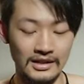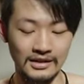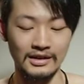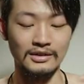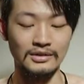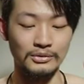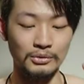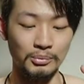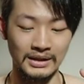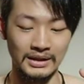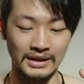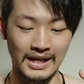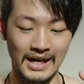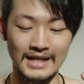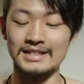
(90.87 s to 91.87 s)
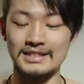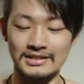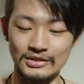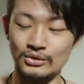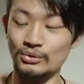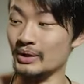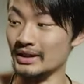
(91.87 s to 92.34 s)
跟我们的开
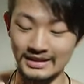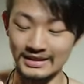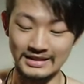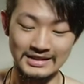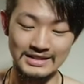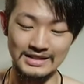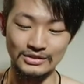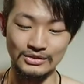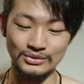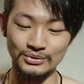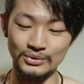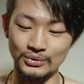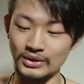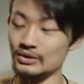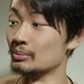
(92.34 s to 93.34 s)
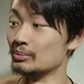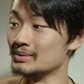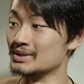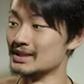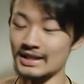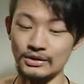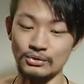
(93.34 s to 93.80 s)
始录影跟结束录影，说我
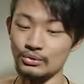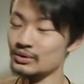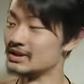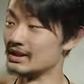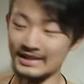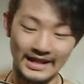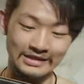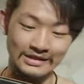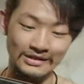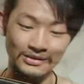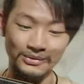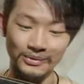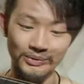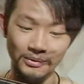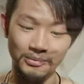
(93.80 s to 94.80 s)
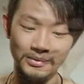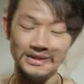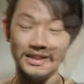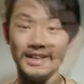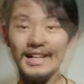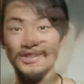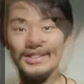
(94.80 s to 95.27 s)
们现在如果想要开始录影，我们
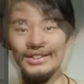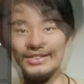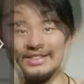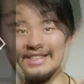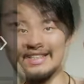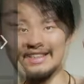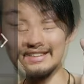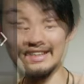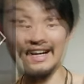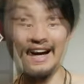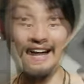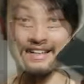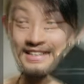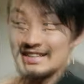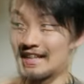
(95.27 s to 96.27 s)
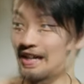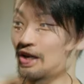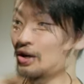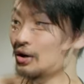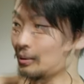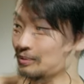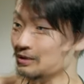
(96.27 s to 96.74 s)
在手机上这样按一下，
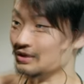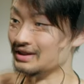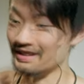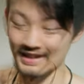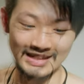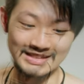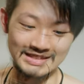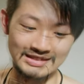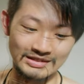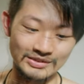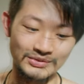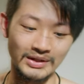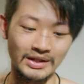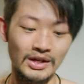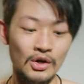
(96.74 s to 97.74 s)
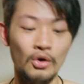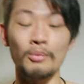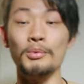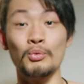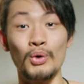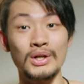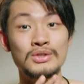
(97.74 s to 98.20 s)
我们就可以开始录影。我
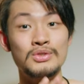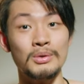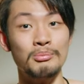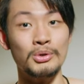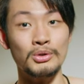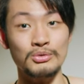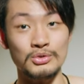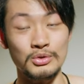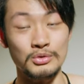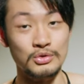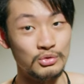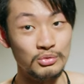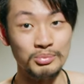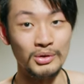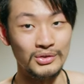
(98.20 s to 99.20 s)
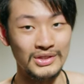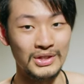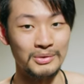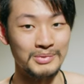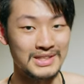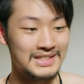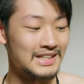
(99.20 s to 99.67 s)
们完全不用去触碰到我
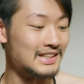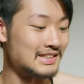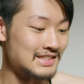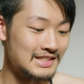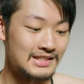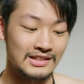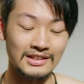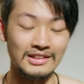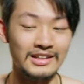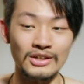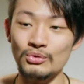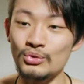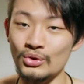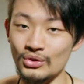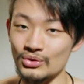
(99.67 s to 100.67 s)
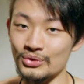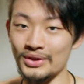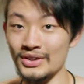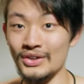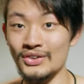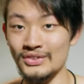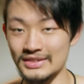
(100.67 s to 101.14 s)
们的相机，你可以远
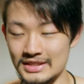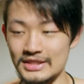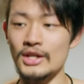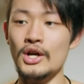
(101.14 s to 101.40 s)
端控制。